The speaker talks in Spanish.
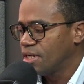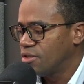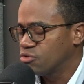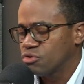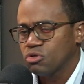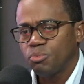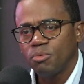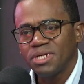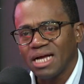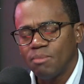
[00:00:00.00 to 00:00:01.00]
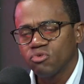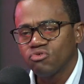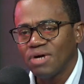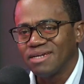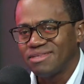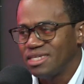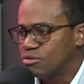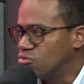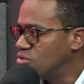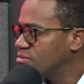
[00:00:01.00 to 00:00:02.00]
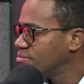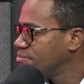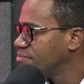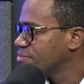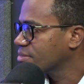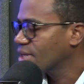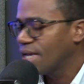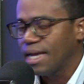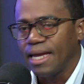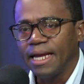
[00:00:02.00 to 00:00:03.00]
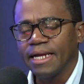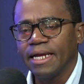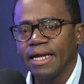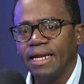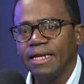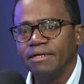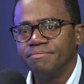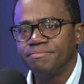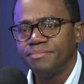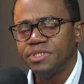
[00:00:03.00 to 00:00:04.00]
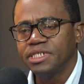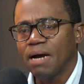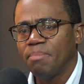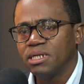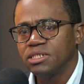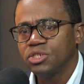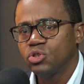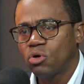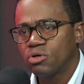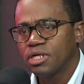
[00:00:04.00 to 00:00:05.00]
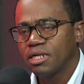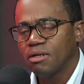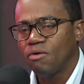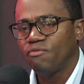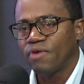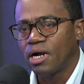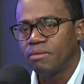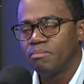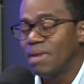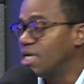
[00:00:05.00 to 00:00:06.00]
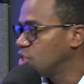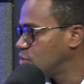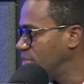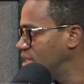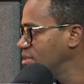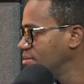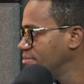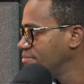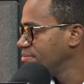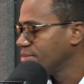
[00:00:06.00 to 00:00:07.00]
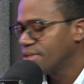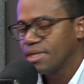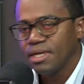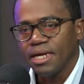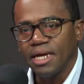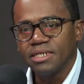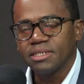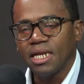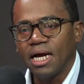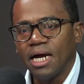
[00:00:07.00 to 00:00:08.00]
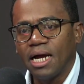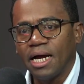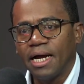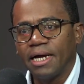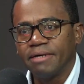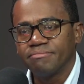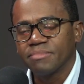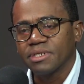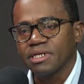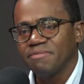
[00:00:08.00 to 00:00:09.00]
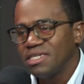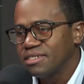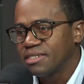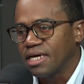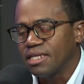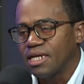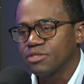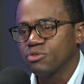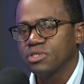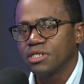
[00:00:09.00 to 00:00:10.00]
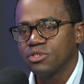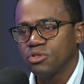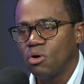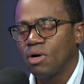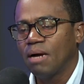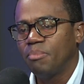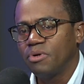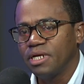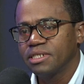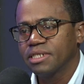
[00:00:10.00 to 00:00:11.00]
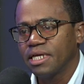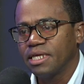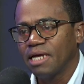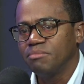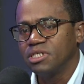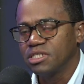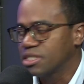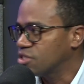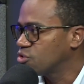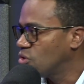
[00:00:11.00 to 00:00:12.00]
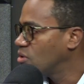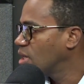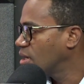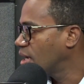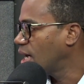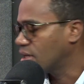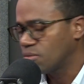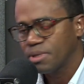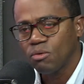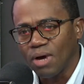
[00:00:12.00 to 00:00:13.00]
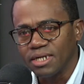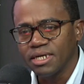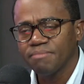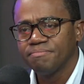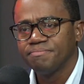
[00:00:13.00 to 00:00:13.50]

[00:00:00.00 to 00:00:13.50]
nosotros publicamos un artículo en el Japanese Journal of Farm Management. Es la revista de la Asociación Japonesa de Administración Agropecuaria